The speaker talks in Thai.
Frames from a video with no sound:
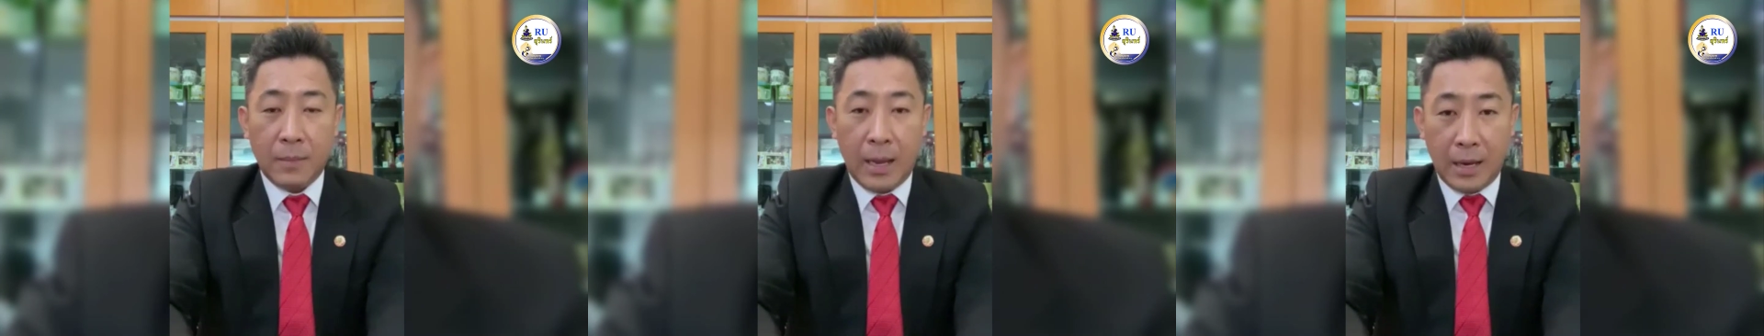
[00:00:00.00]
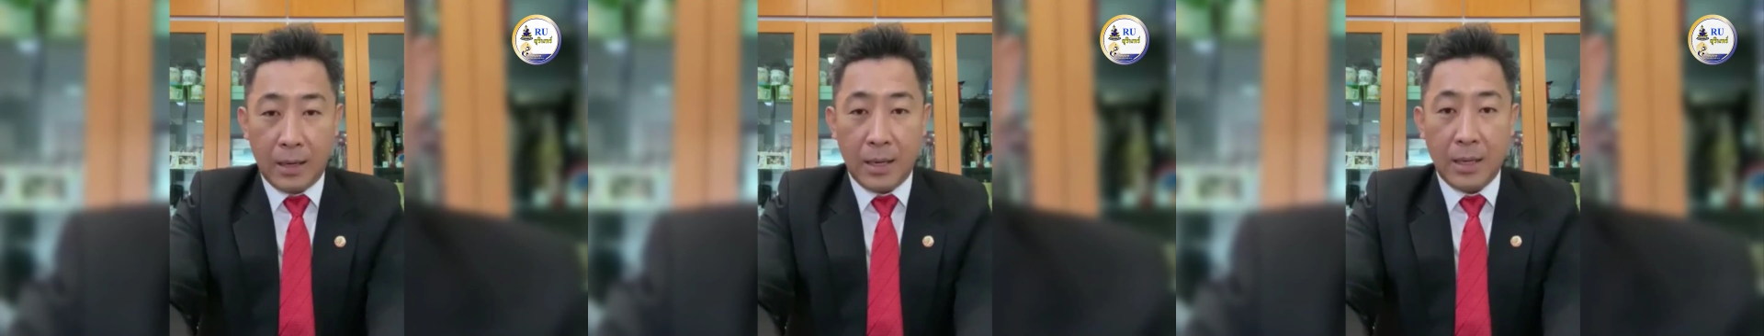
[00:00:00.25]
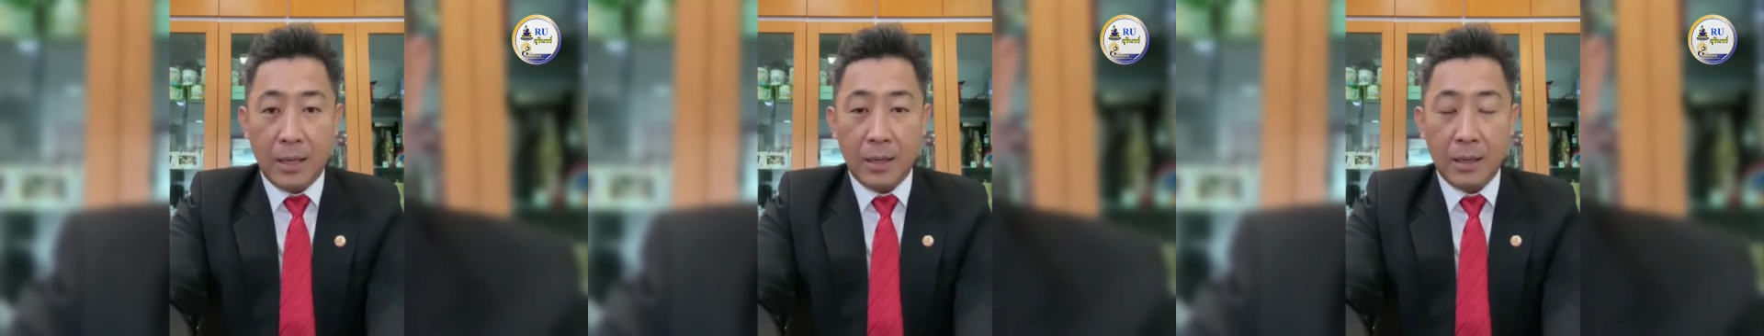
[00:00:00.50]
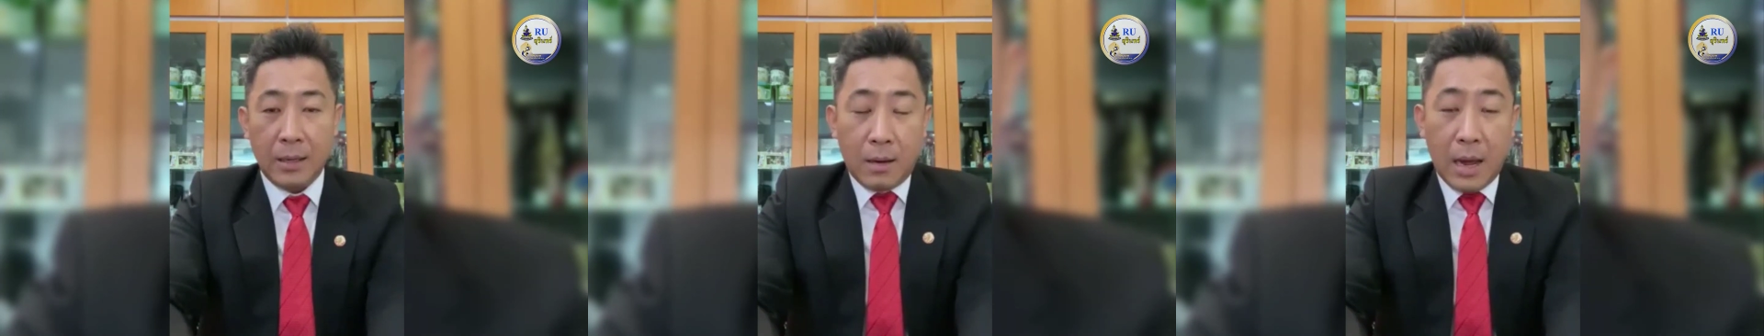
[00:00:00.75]
แห่งนี้
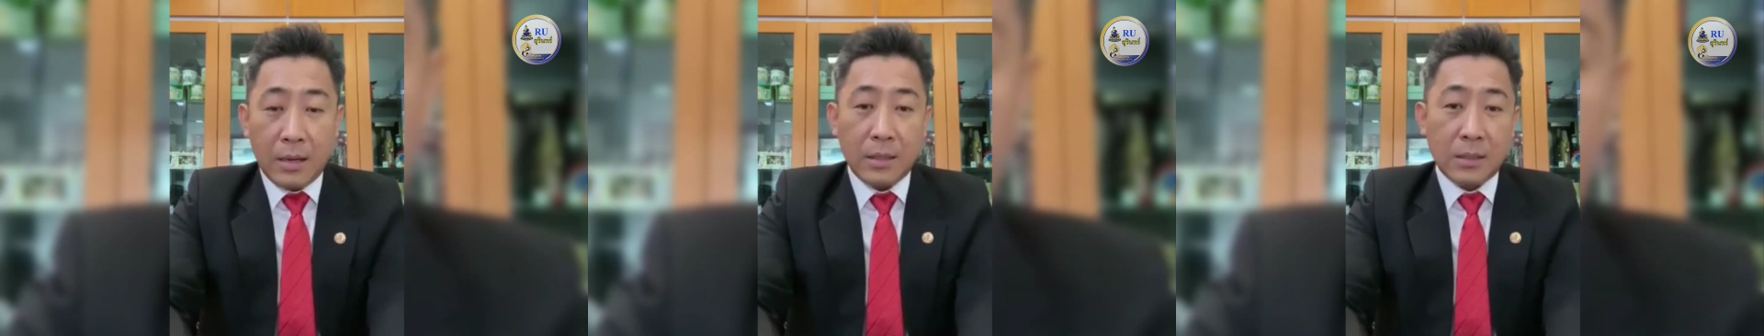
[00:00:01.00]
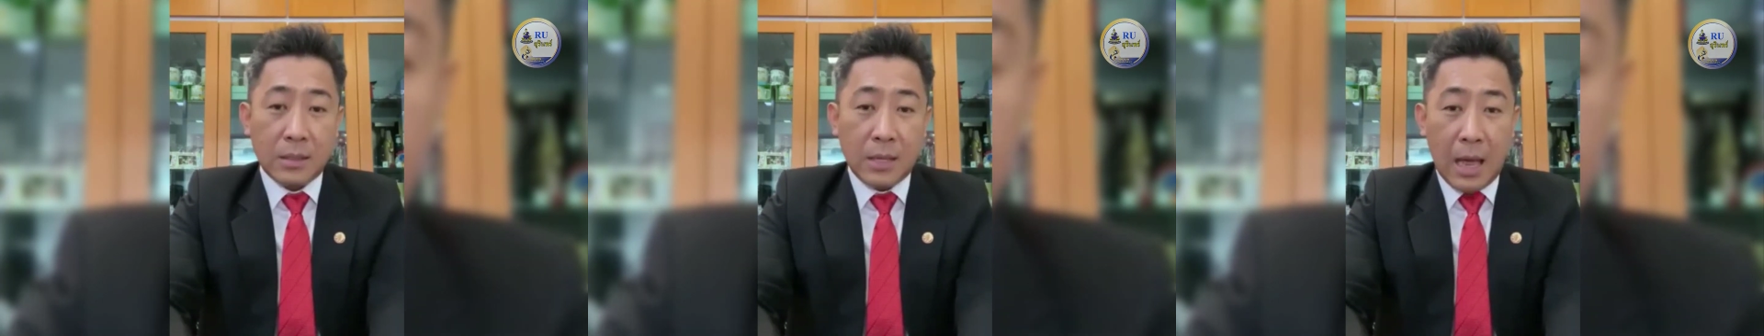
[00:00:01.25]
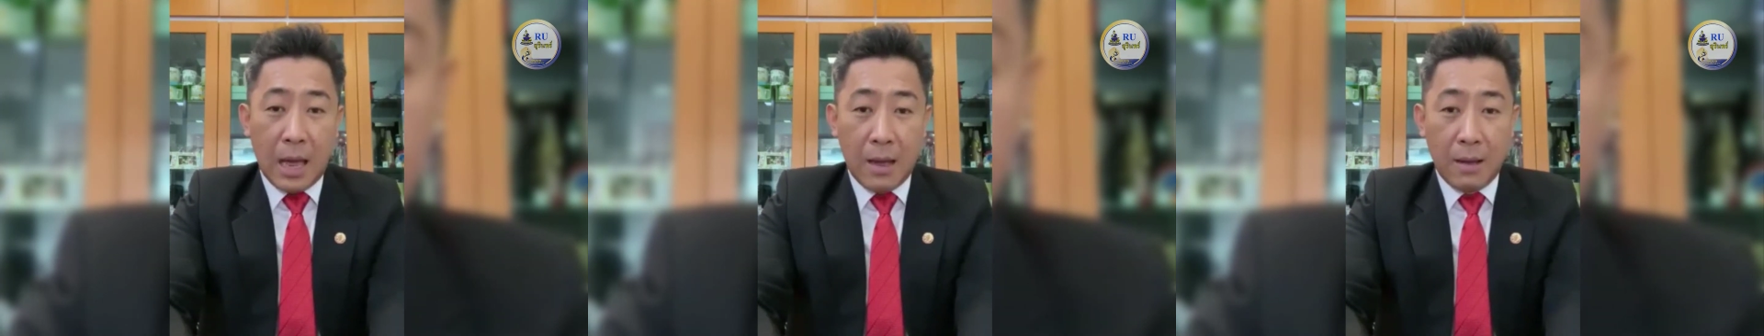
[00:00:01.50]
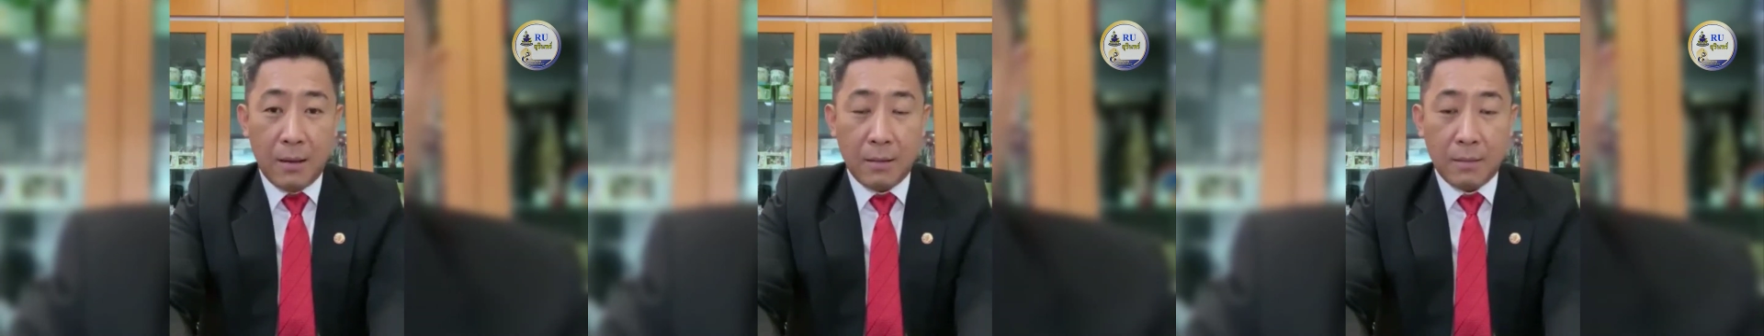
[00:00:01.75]
การศึกษา
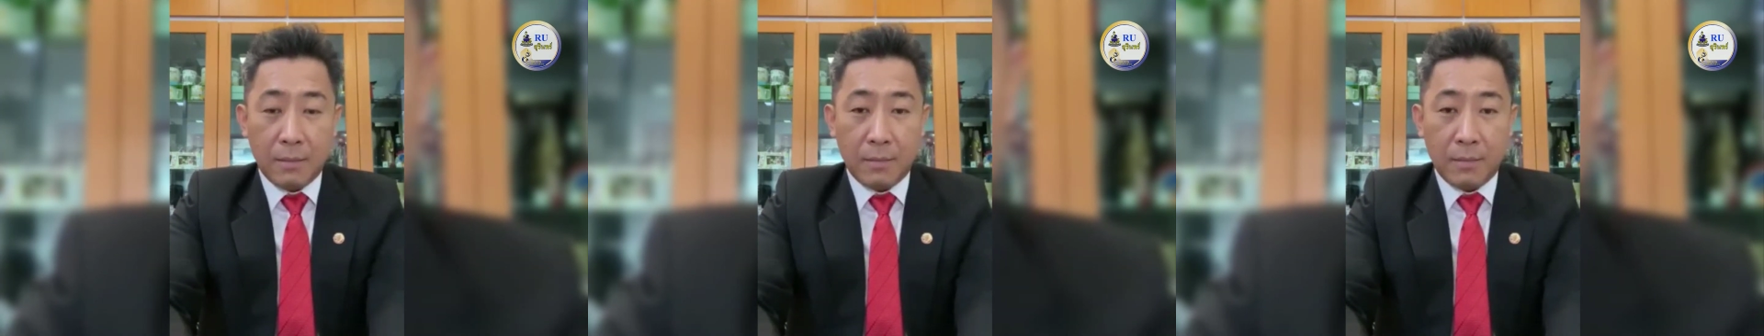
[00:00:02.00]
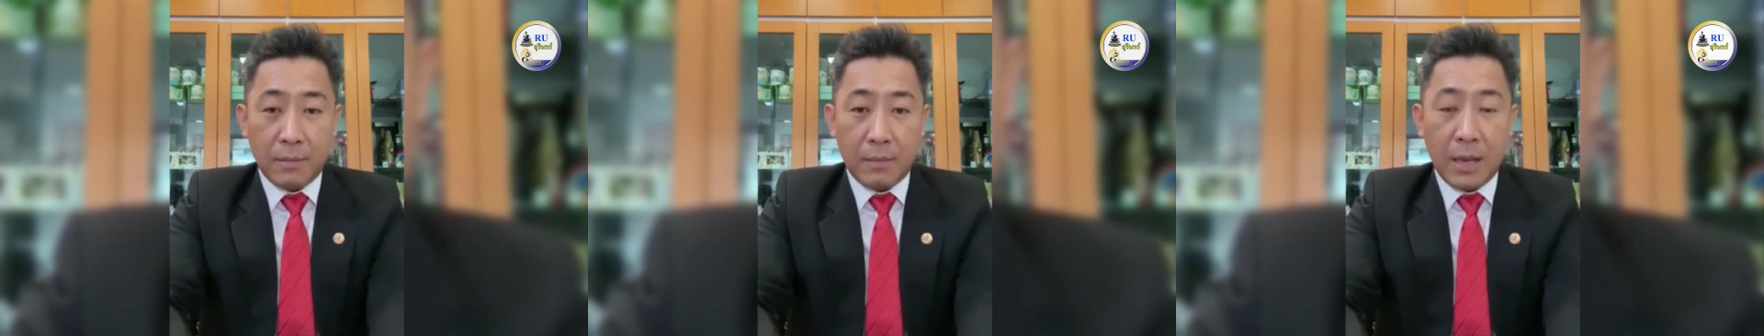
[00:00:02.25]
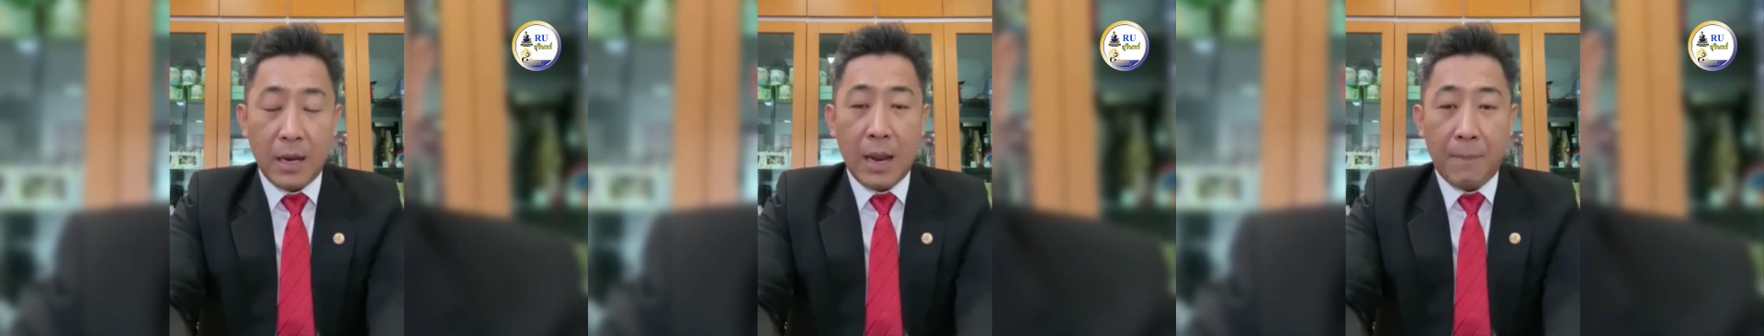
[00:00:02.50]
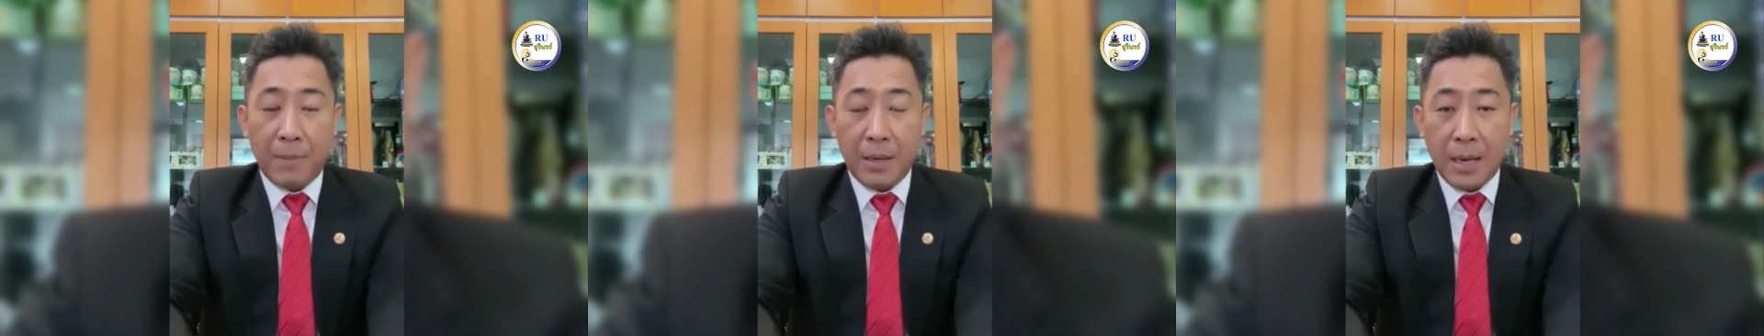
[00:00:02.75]
ในระ
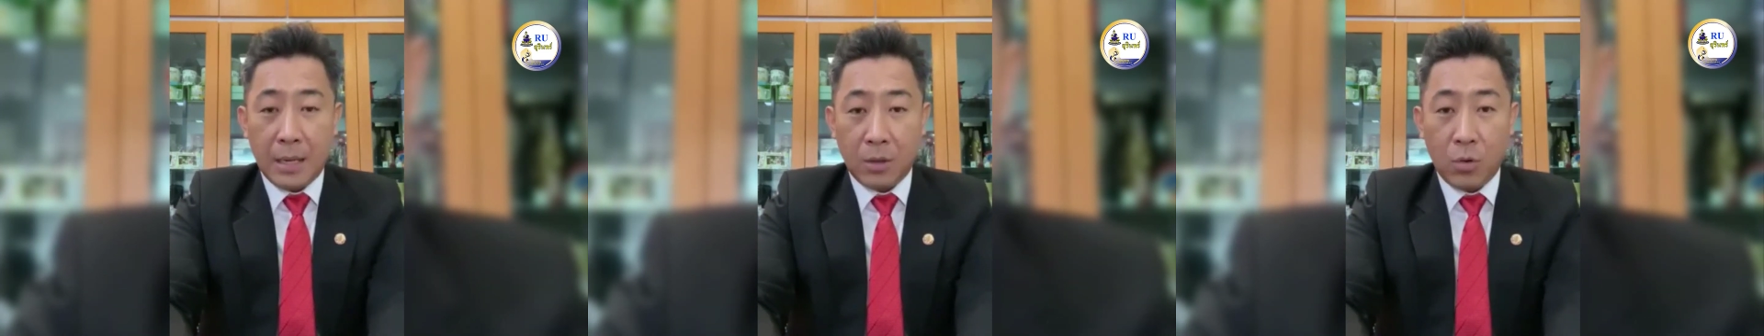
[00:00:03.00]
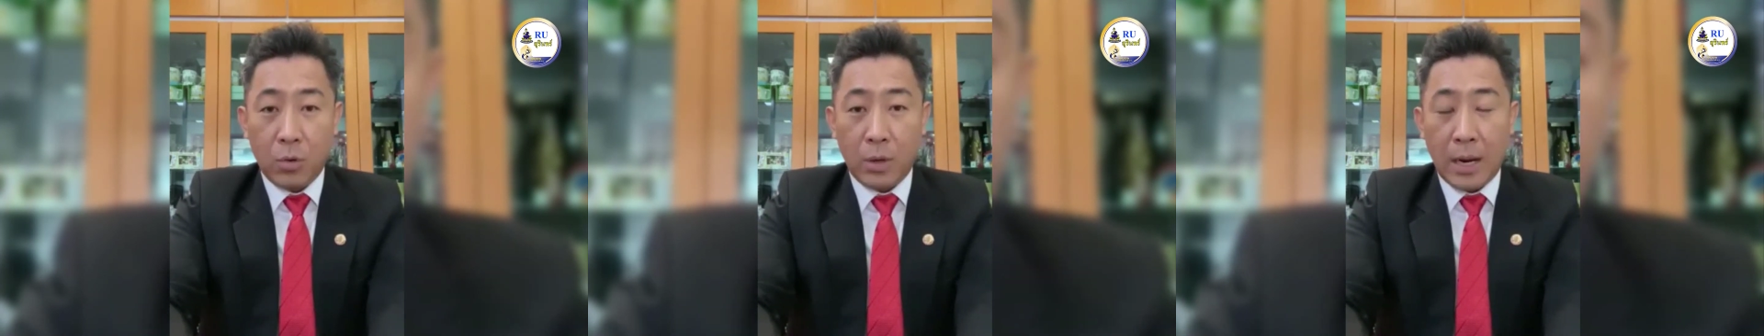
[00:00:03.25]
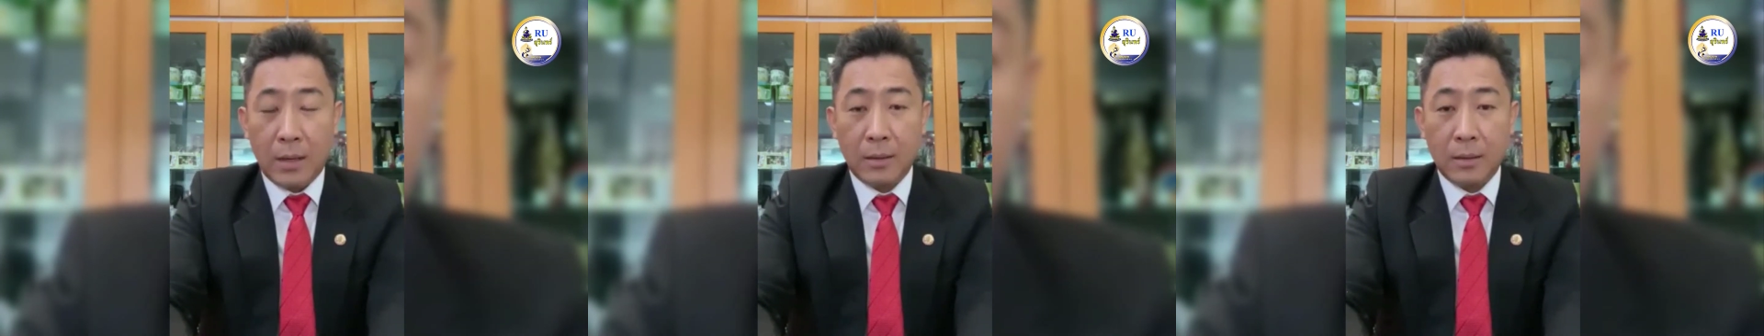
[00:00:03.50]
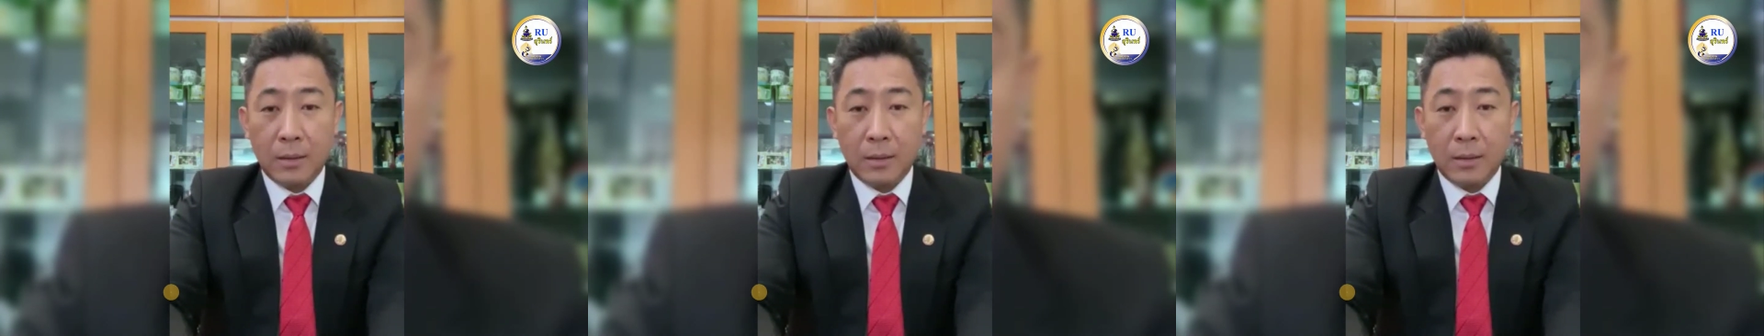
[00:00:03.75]
ดับปริญญาโทนั้น